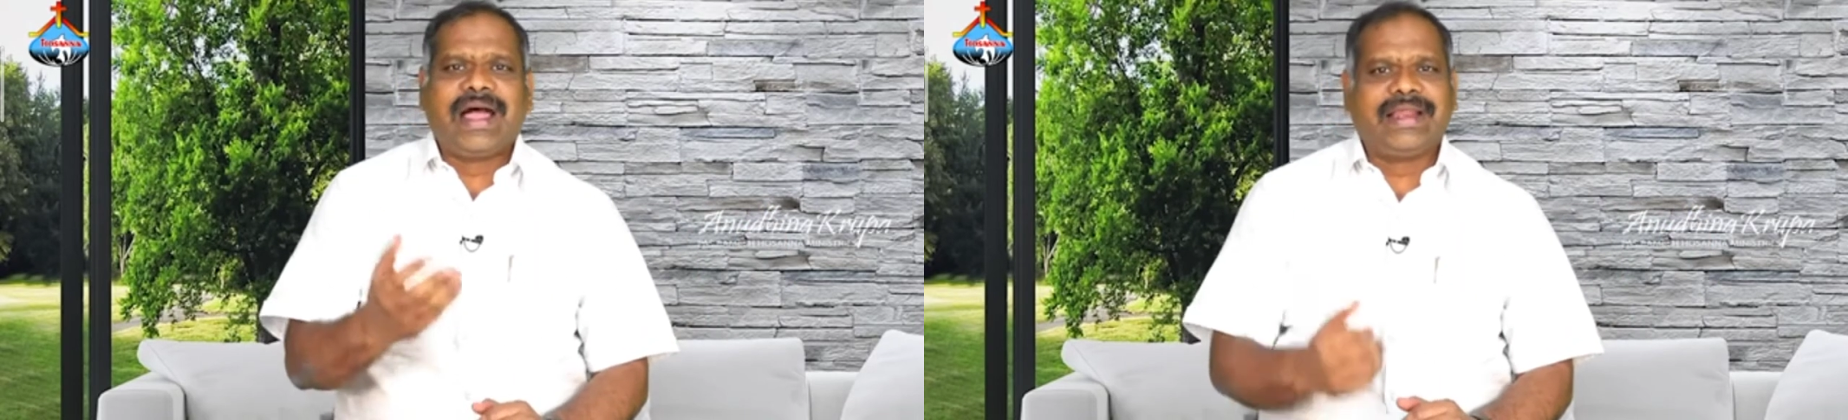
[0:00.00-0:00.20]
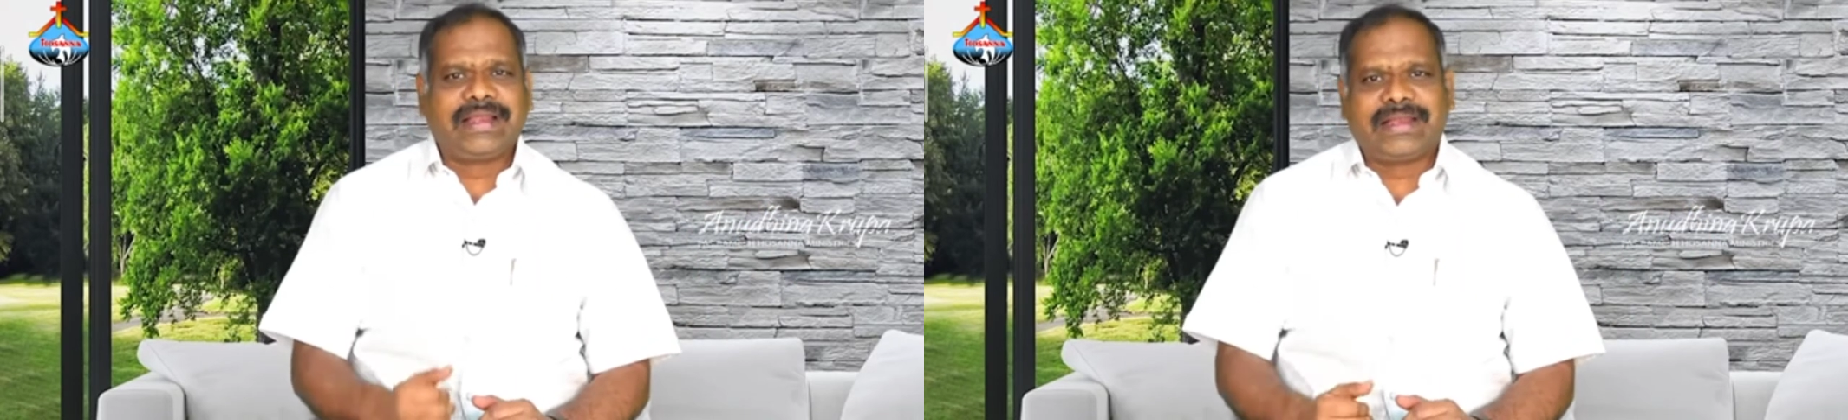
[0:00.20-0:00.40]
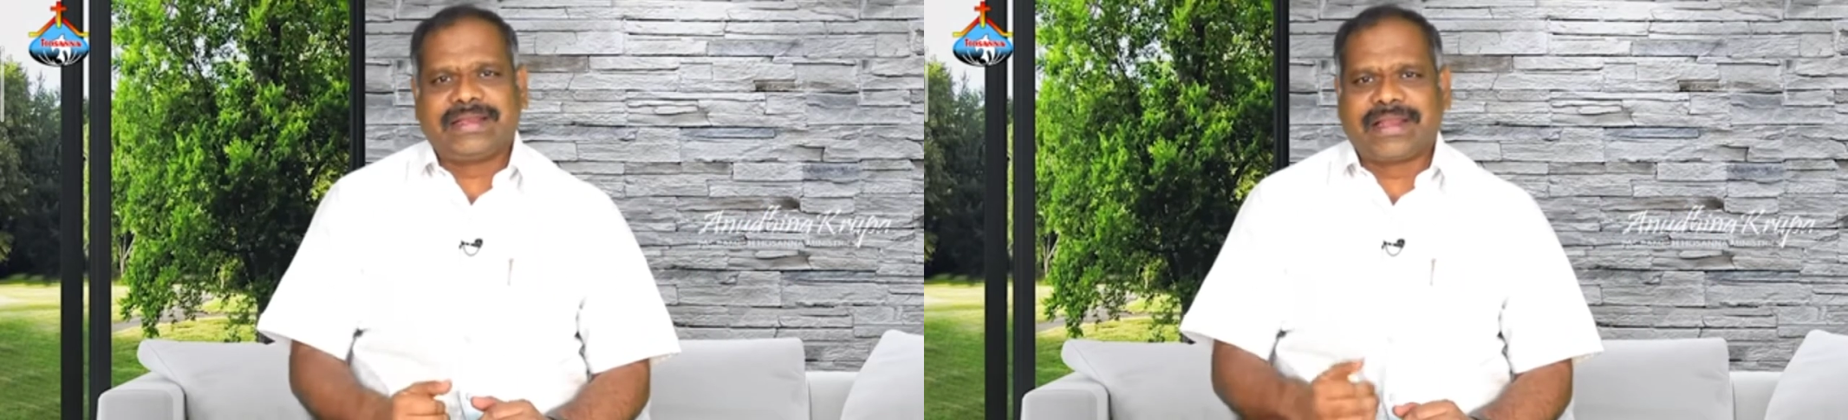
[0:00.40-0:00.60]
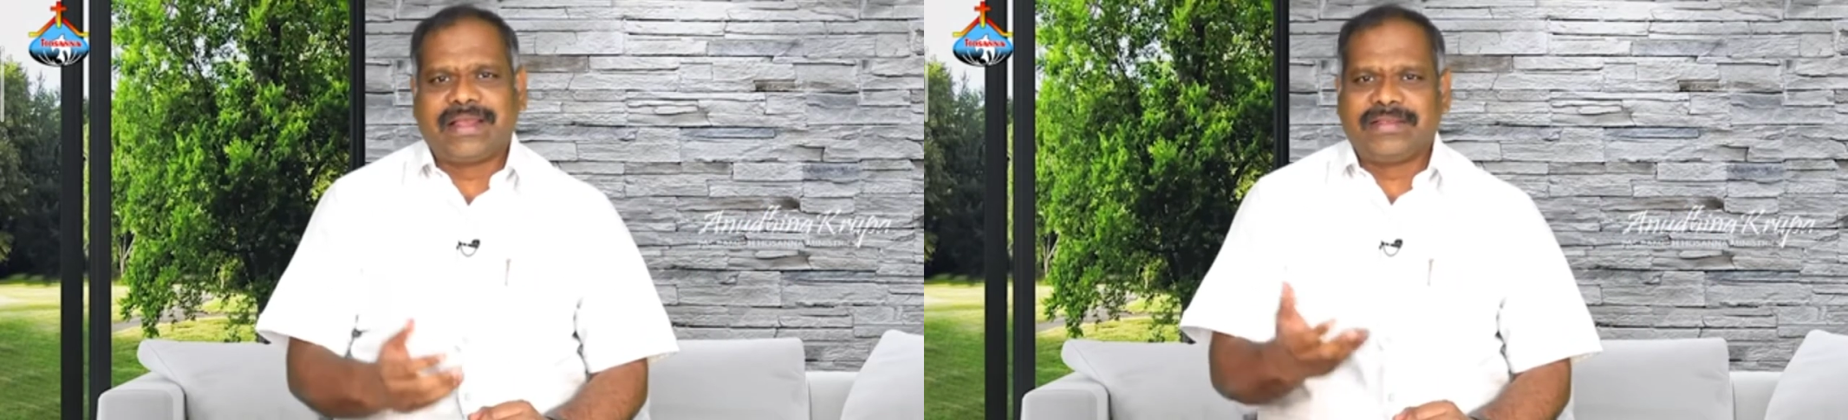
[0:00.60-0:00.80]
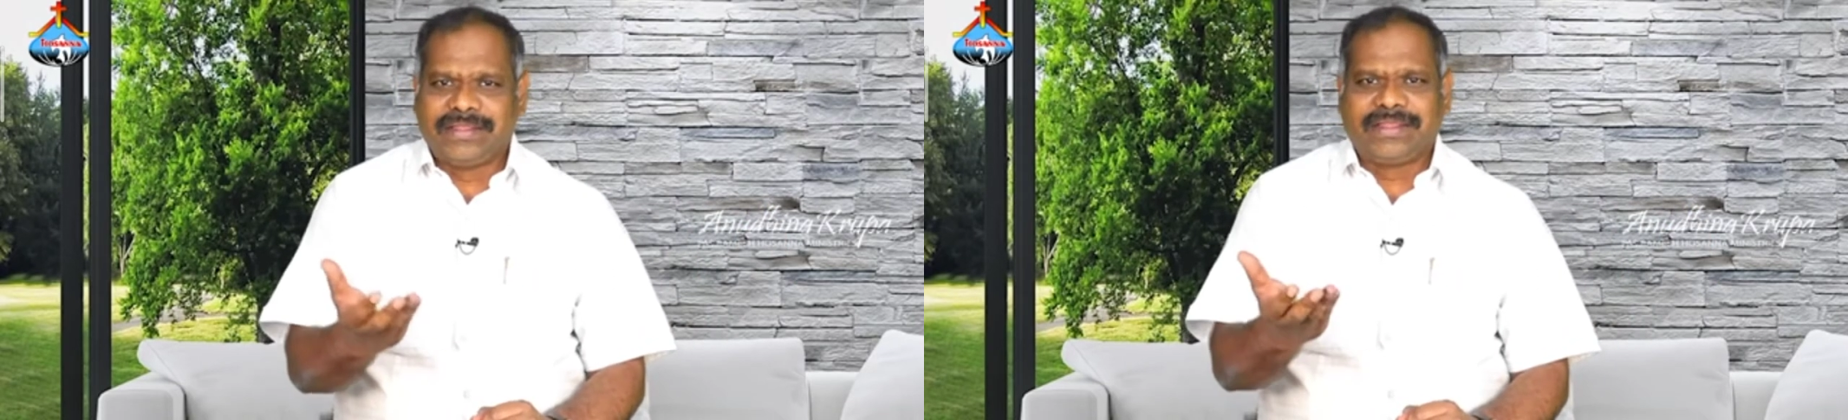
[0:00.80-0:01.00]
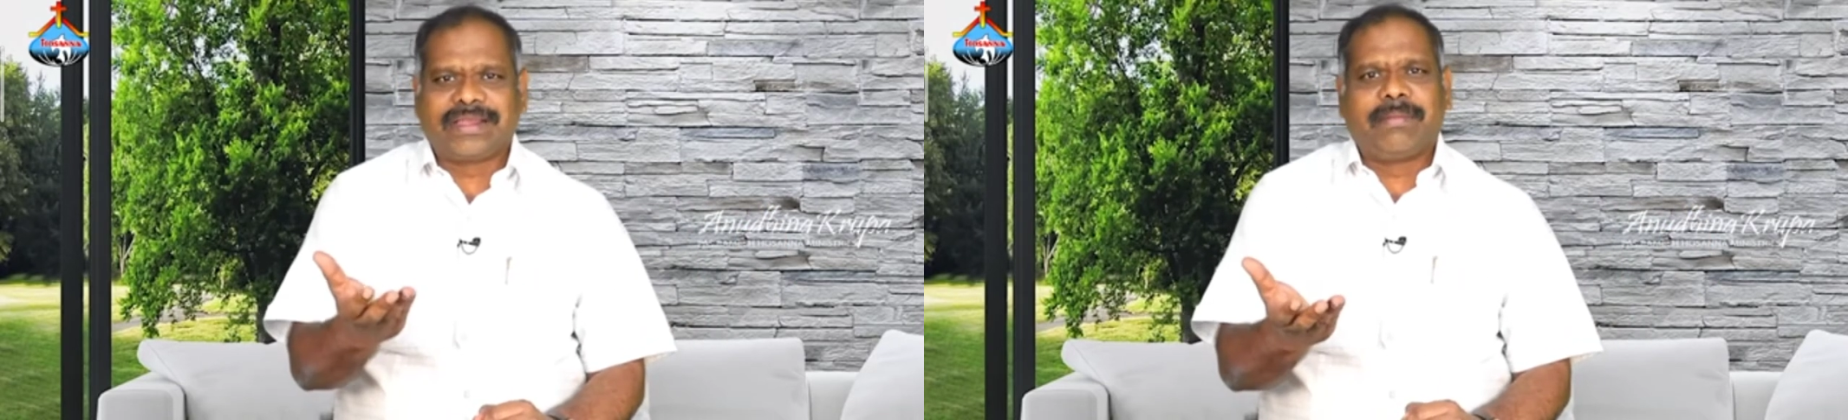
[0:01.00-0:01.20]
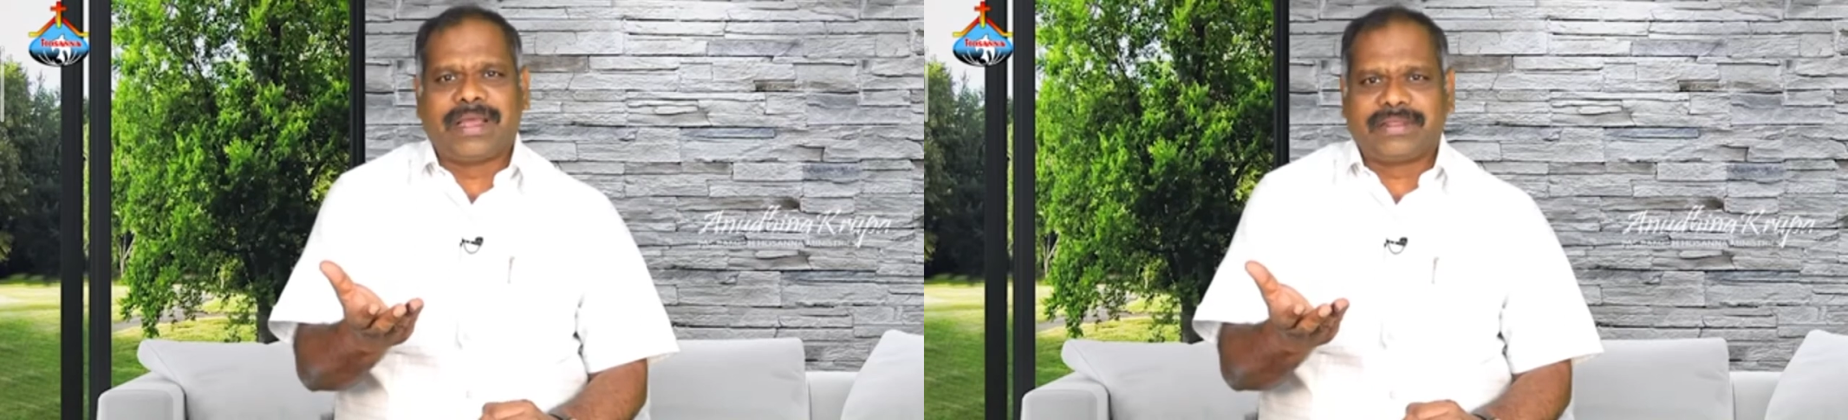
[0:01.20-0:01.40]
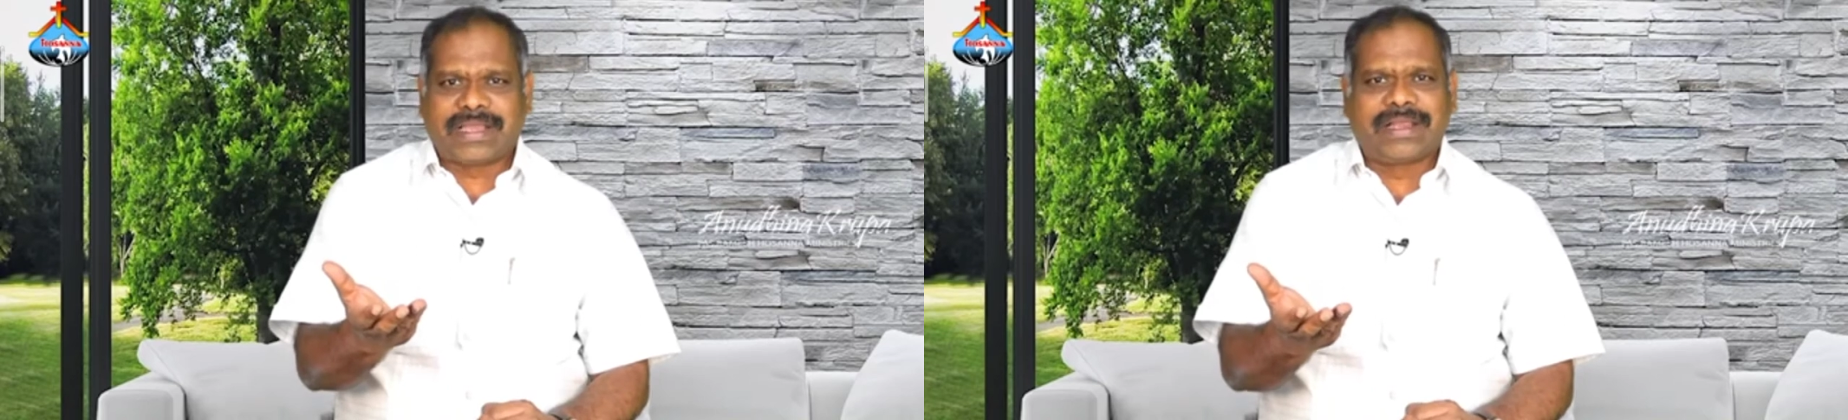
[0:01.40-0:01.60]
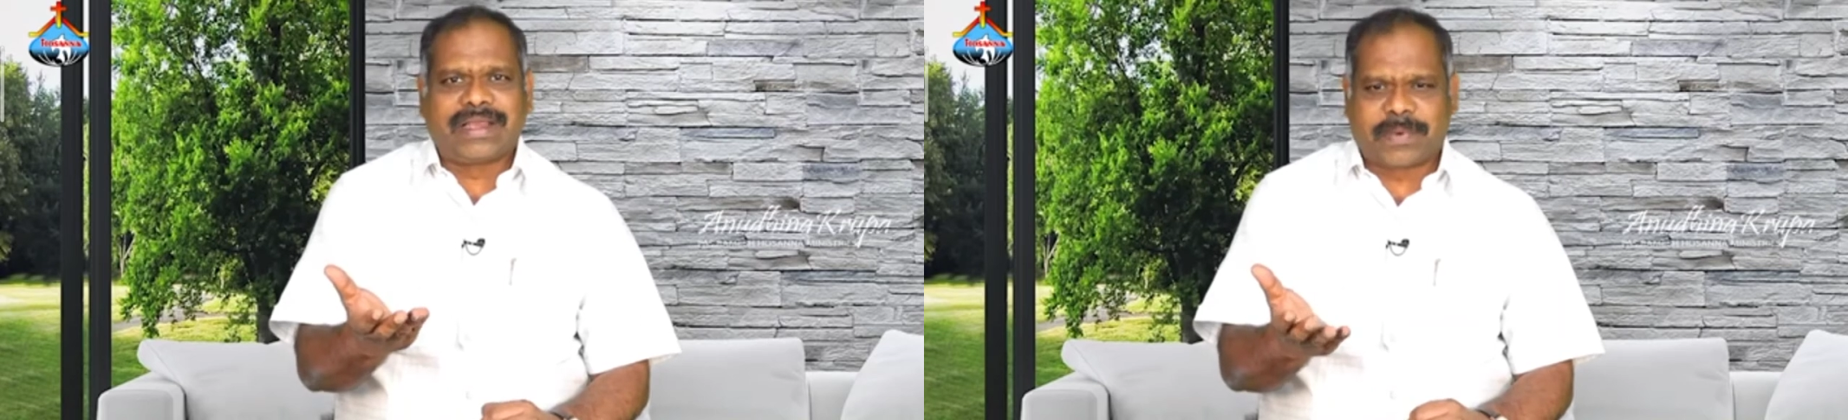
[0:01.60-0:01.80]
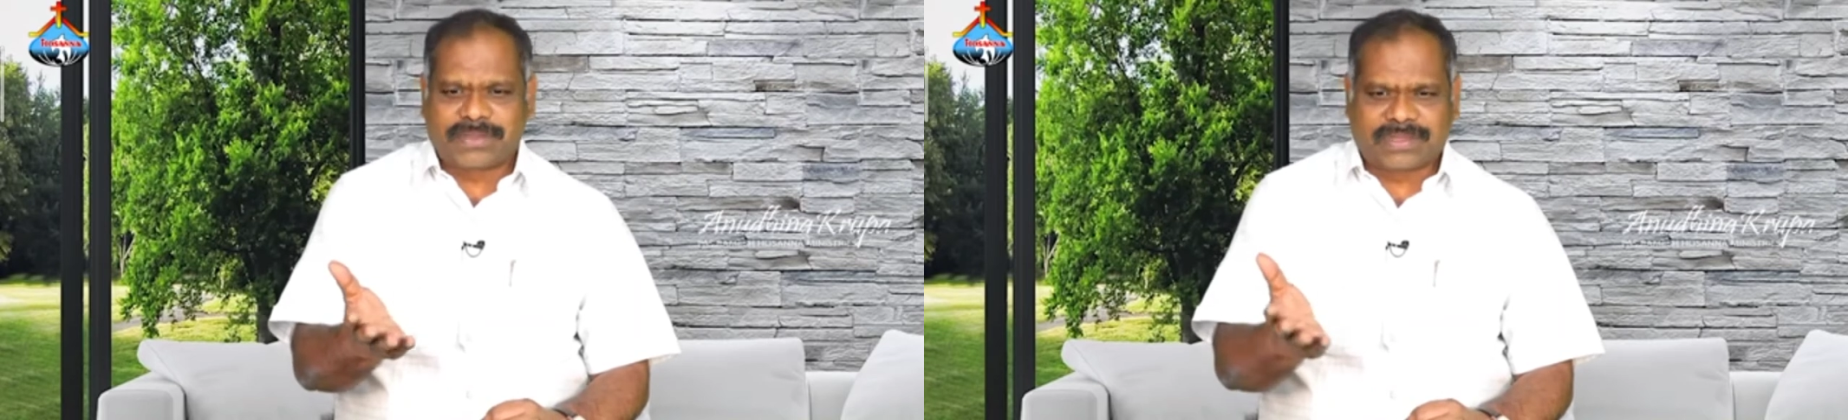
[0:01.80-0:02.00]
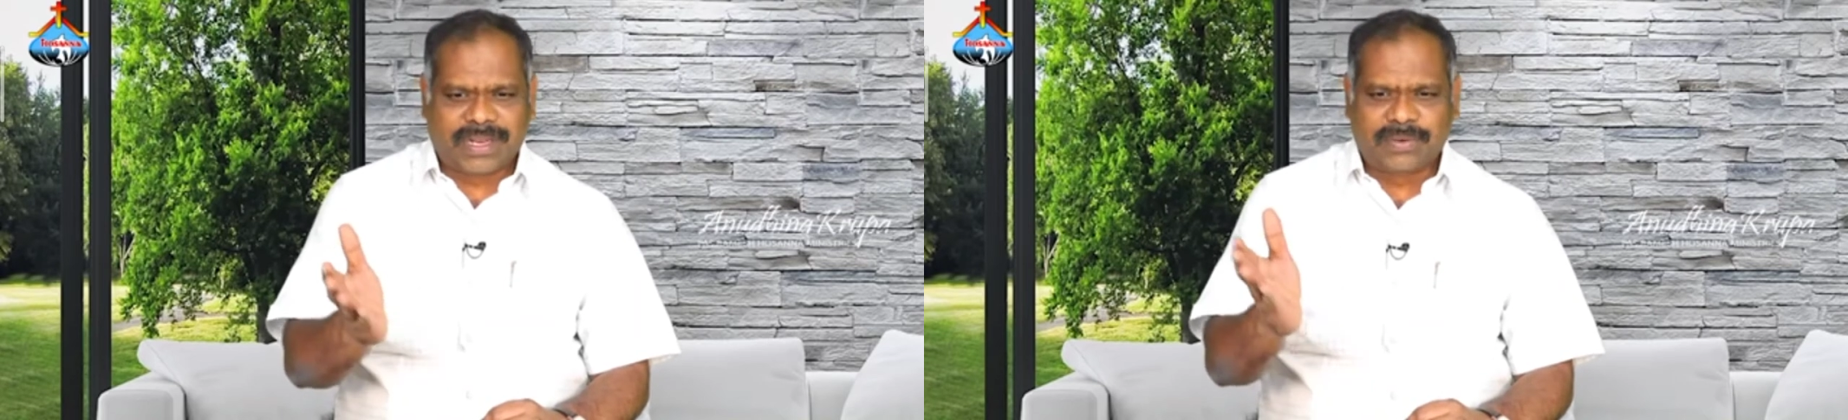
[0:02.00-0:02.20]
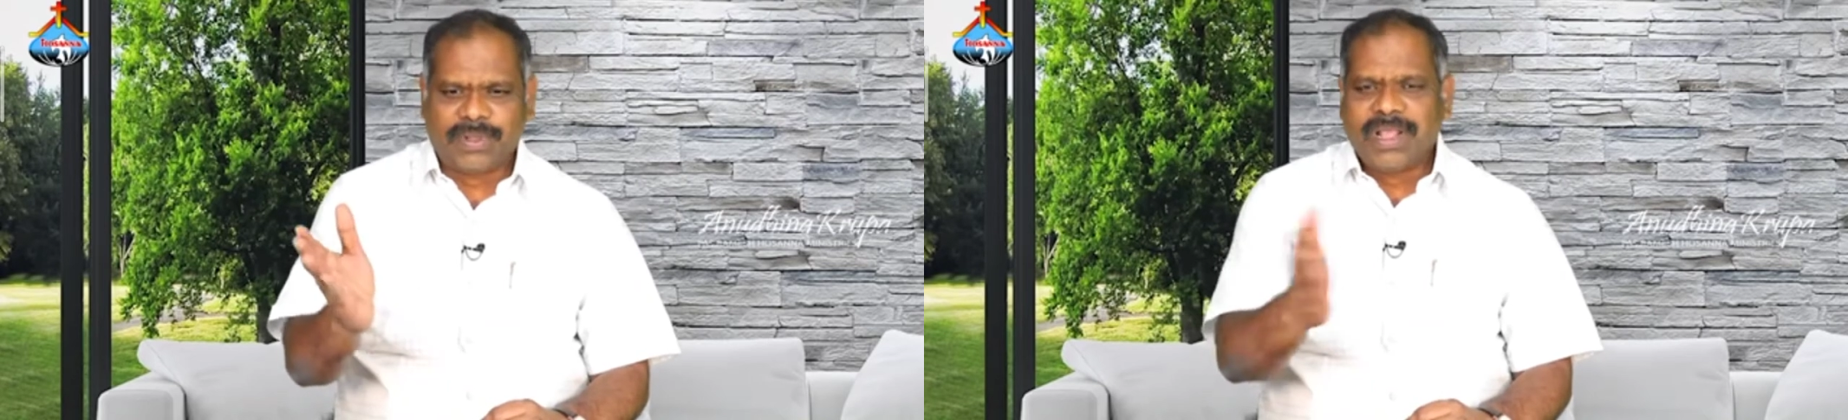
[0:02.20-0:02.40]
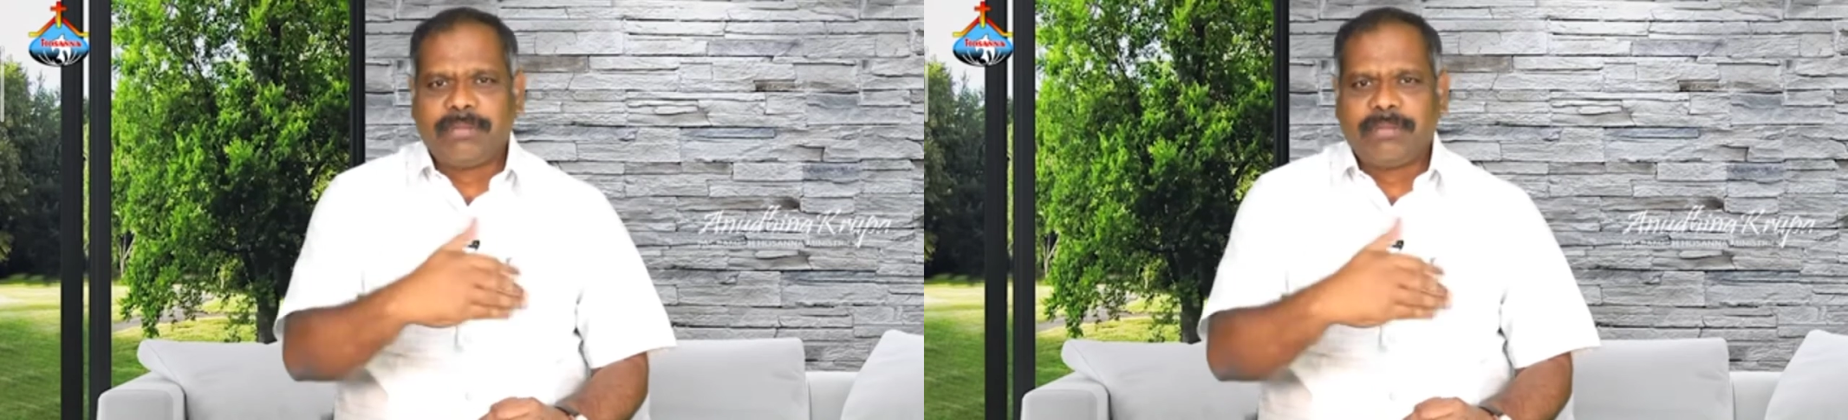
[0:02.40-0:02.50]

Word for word: ఆయన అన్నాడట ఎందుకమ్మా అంత కంగారు పడుతున్నారు